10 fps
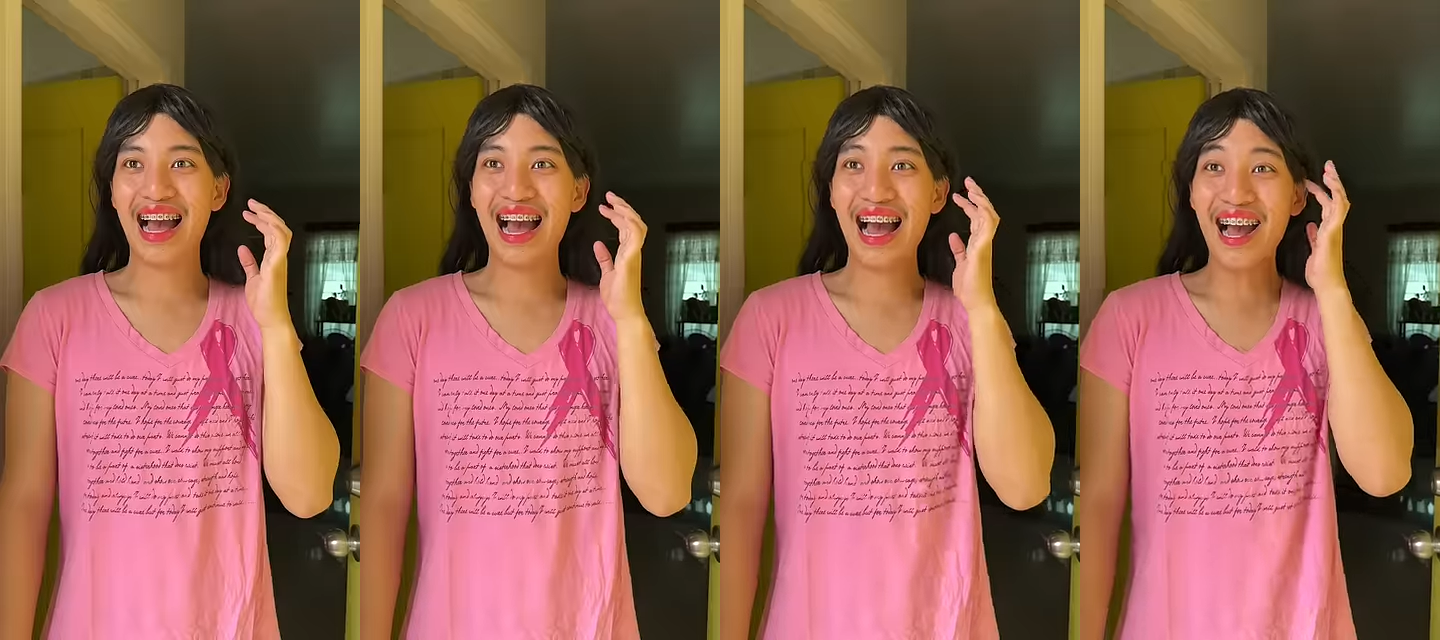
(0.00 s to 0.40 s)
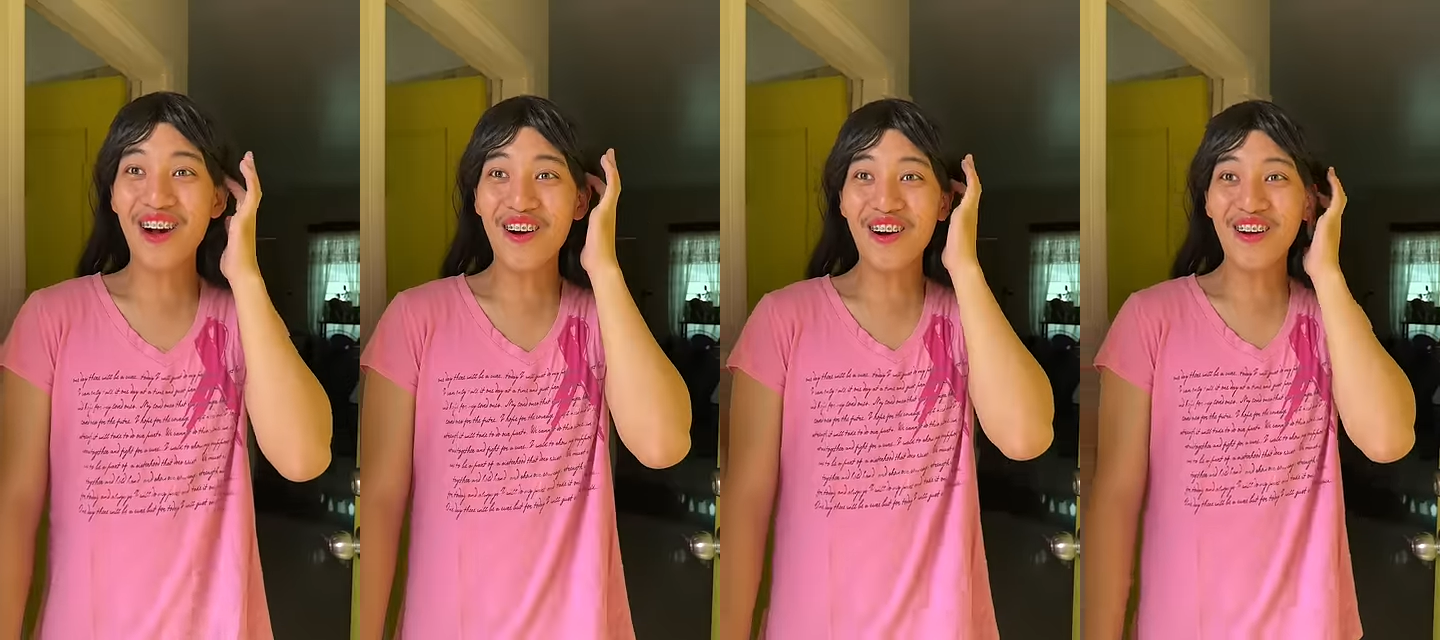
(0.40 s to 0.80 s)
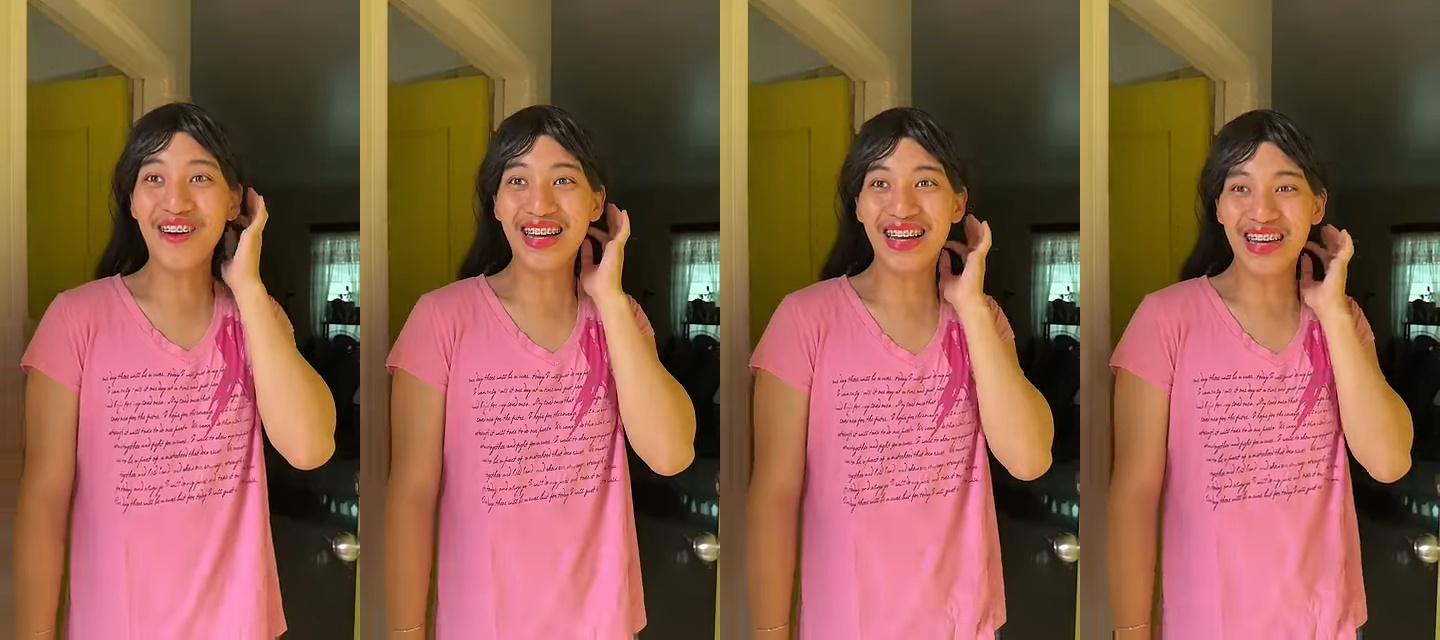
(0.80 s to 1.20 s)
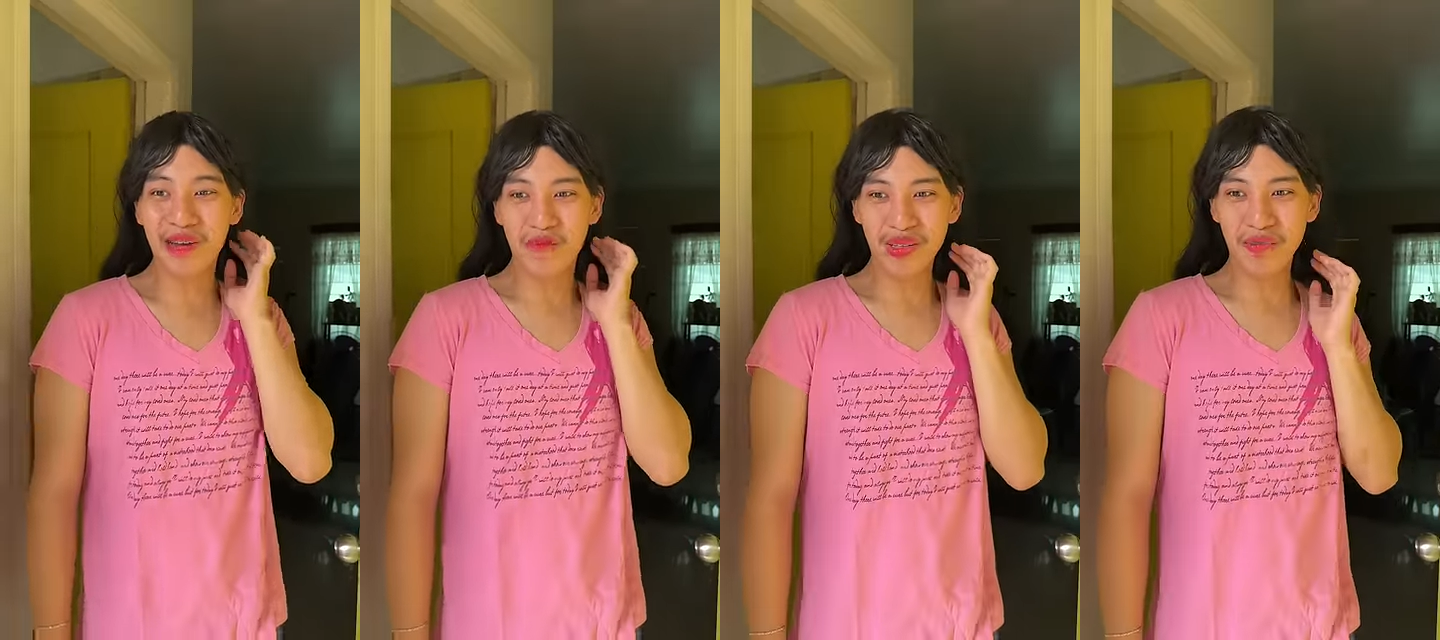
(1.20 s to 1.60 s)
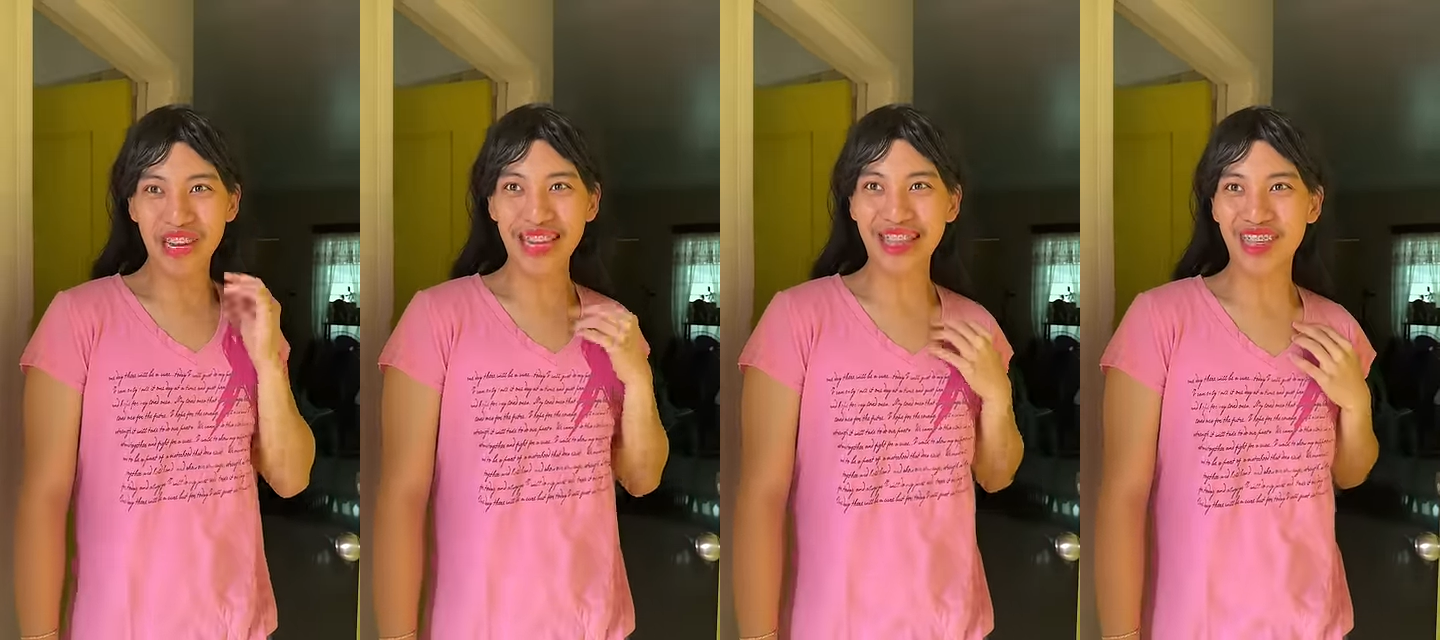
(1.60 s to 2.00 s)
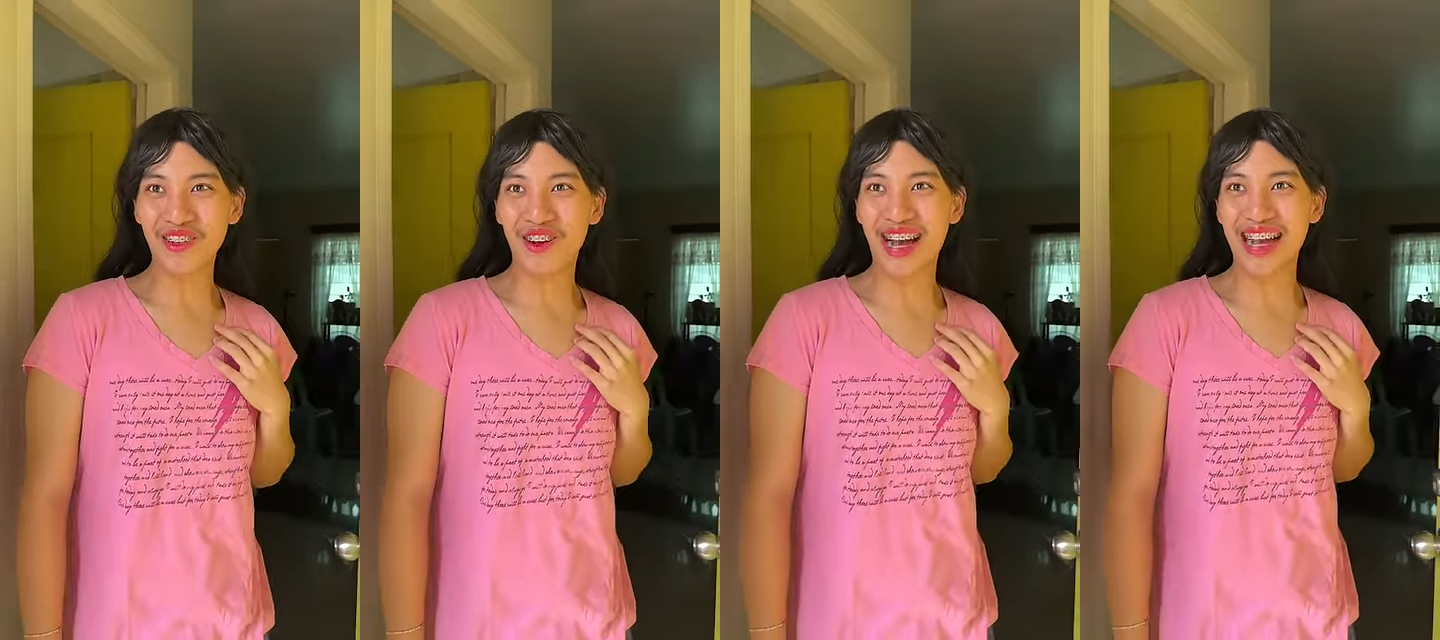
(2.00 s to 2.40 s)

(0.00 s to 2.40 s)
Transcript: Ah. ah, oo. Ba't pala andito ka?